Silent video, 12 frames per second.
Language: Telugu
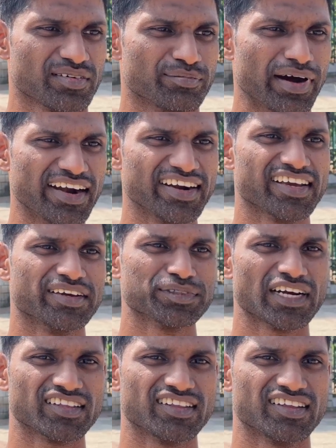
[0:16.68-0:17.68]
మైండ్ గేమ్స్
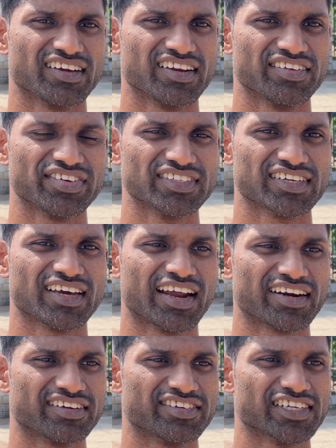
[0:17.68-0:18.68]
ఆడుతుంది కానీ ఫిజికల్
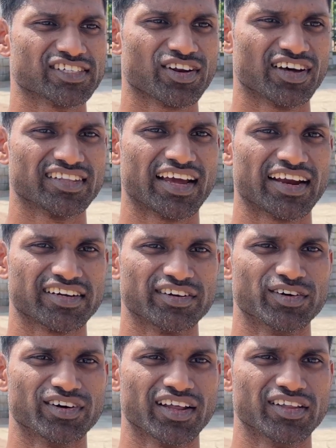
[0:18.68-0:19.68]
యాక్టివిటీస్లో అంత
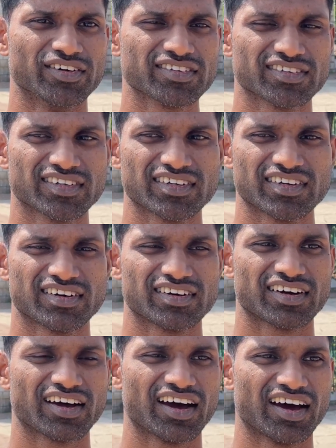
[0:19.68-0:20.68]
యాక్టివ్గా ఉండదు
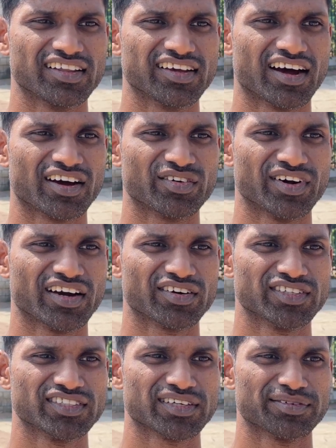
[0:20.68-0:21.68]
అది కాకుండా
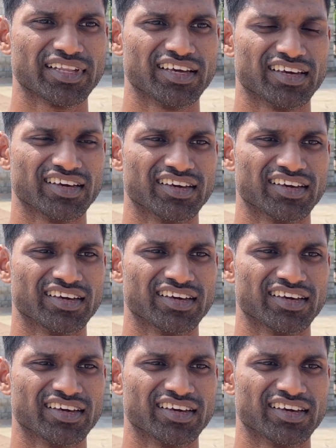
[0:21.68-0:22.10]
కొంచెం అది